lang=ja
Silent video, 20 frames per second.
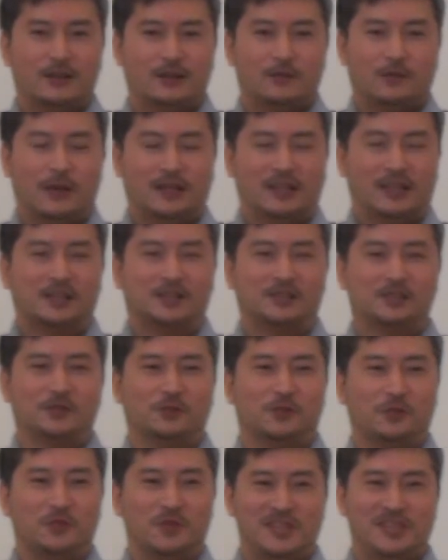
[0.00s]
私
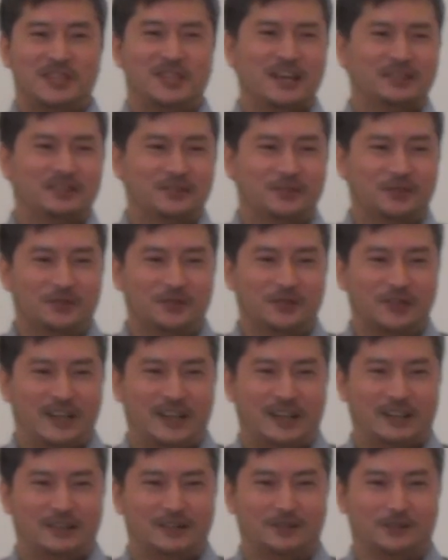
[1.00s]
を見いだすこと
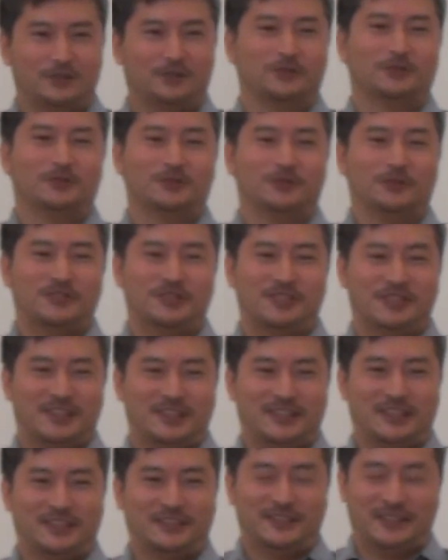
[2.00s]
だということを教え
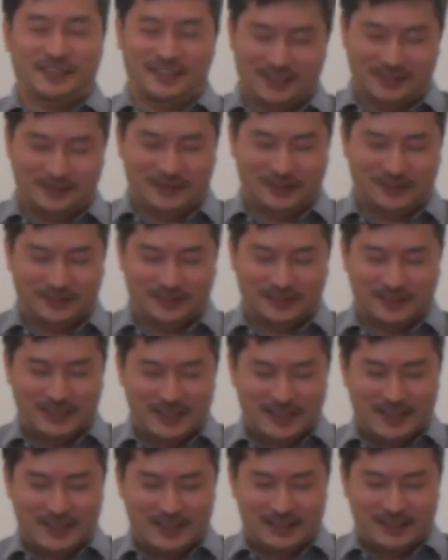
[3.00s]
てくれています
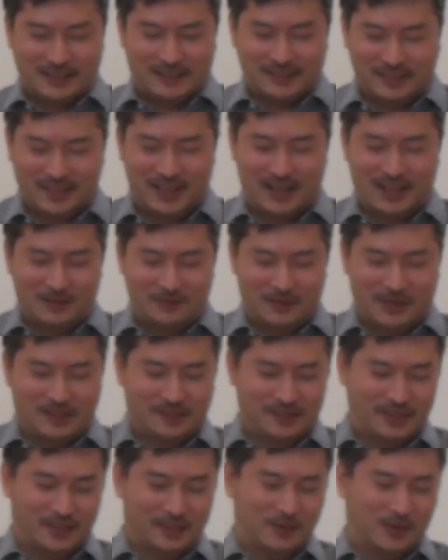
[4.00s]
さあ
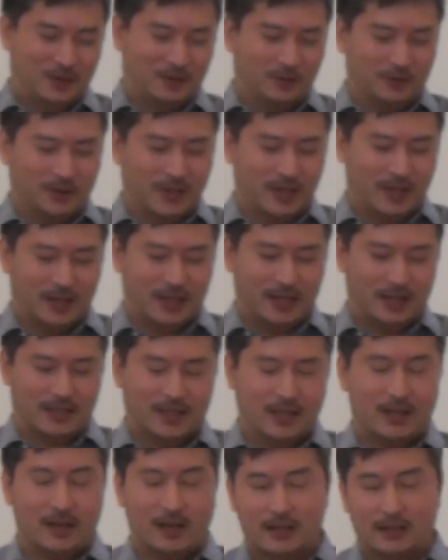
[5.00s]
皆さん今困難が
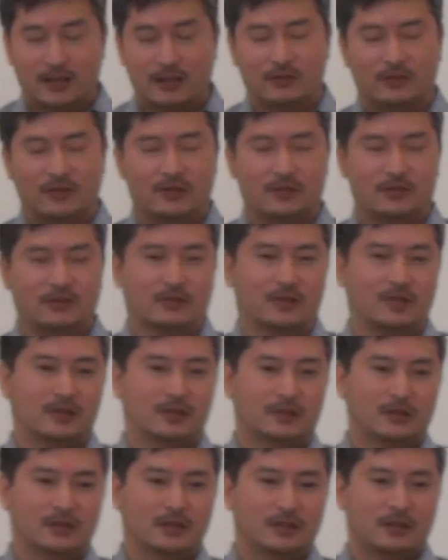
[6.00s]
与えられているでしょうか
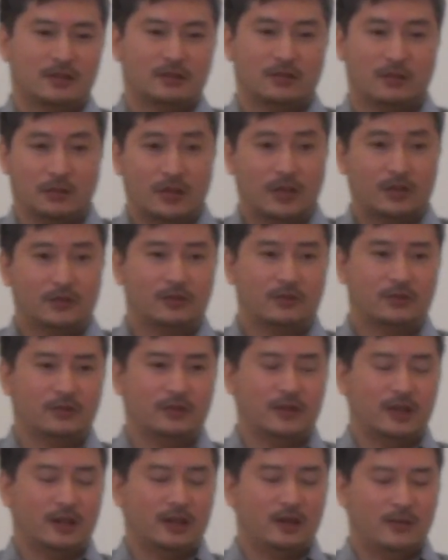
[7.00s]
そうだとす
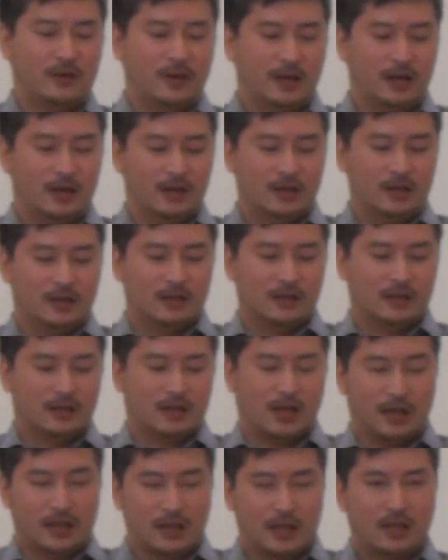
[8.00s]
るならば
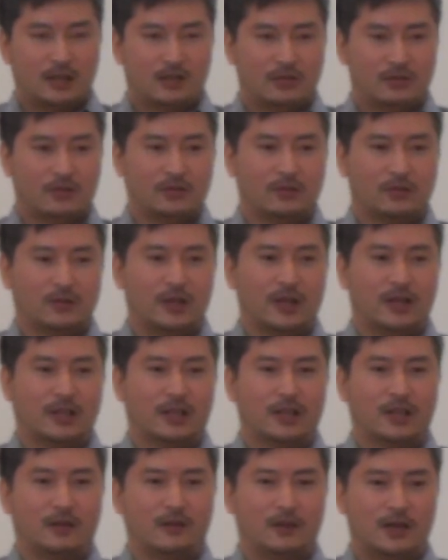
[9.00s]
必ずそこであ
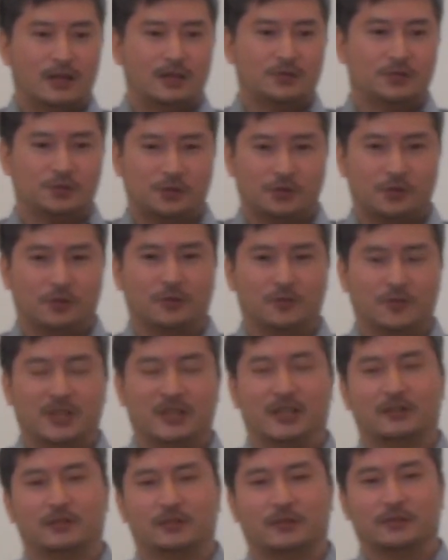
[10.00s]
なたは主を見
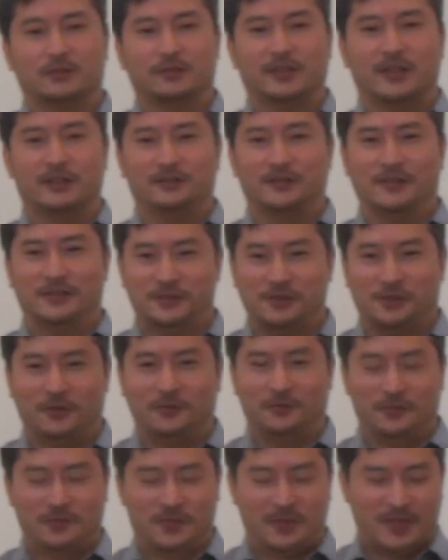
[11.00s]
いだすことになるでしょ
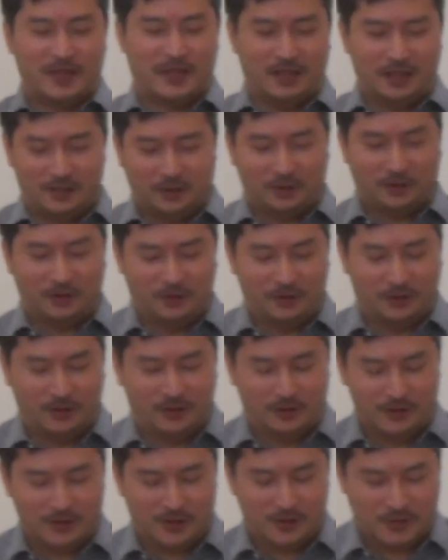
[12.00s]
う一言お
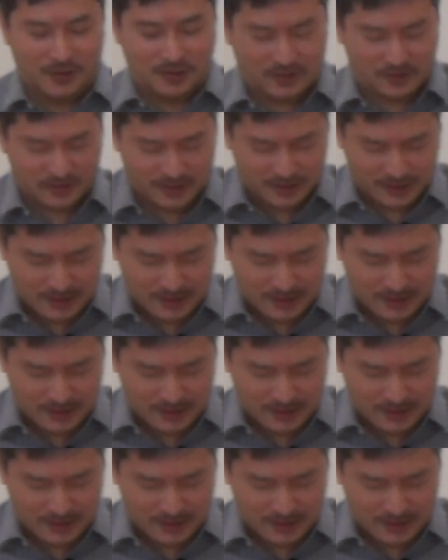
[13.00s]
祈りします